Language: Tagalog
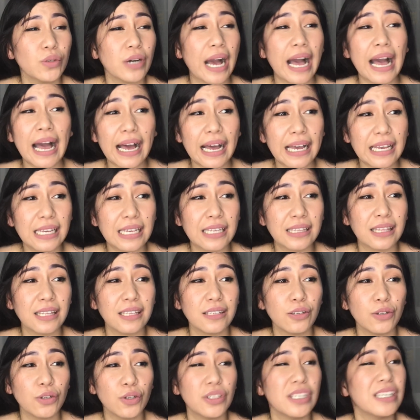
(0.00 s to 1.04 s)
aahitin
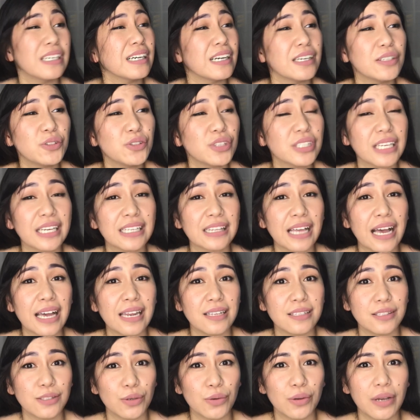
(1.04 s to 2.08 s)
niyo yun ng ganun
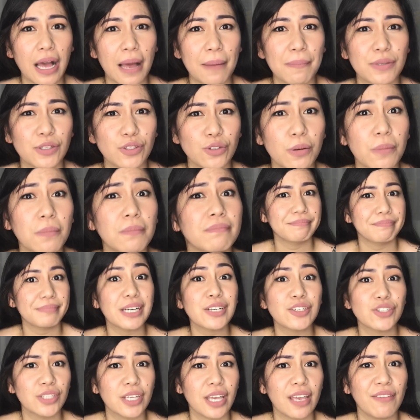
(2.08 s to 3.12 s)
katalas yung gamit yung
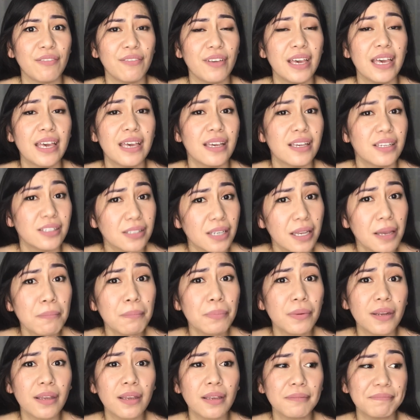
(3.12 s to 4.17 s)
pang-shave.
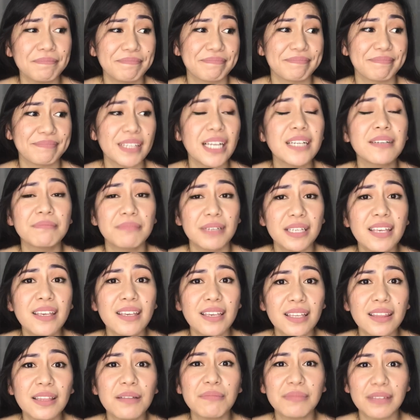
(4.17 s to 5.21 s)
Siyempre,
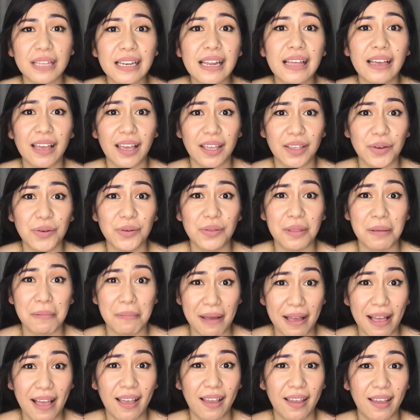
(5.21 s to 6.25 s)
nangingitim talaga yun, di
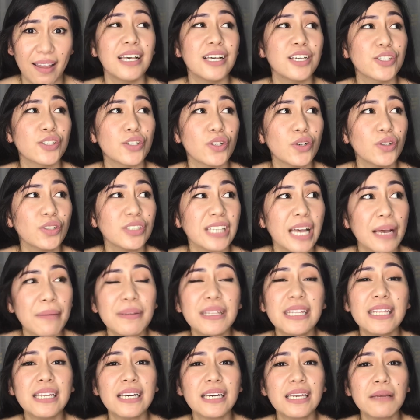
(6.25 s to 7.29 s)
ba? So, sabi
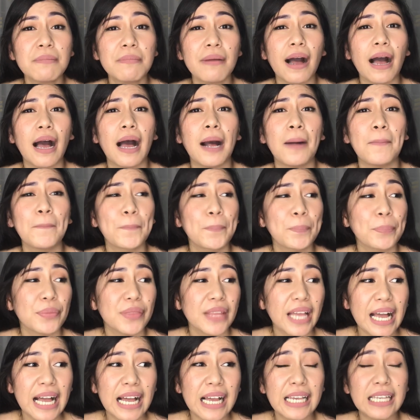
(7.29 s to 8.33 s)
din ng iba,
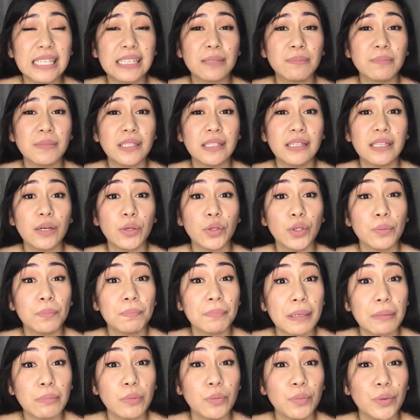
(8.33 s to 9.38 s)
nakakaitim din daw yung
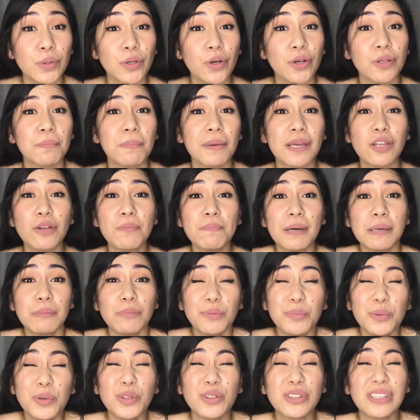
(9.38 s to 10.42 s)
pagbubunot. Pero yung
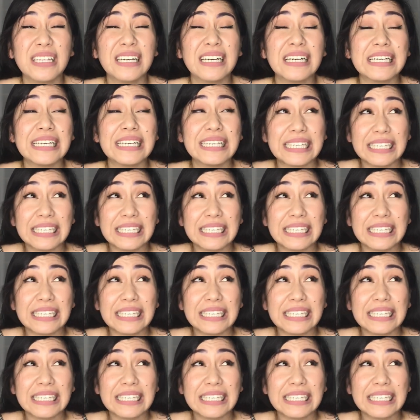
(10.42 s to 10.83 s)
pagbubunot ng